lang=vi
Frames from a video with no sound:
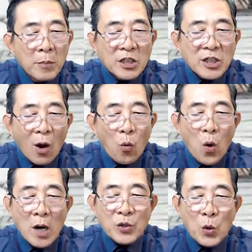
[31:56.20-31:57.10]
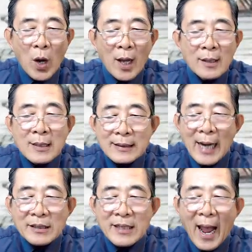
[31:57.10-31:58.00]
Minh Châu quận chúa
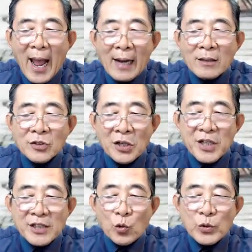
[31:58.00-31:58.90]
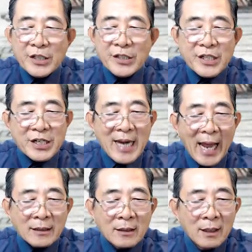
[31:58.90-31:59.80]
đánh giá hắn từ trên xuống dưới cười
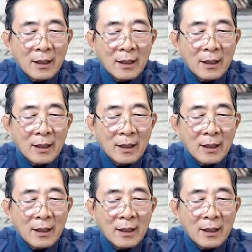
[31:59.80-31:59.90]
lạnh.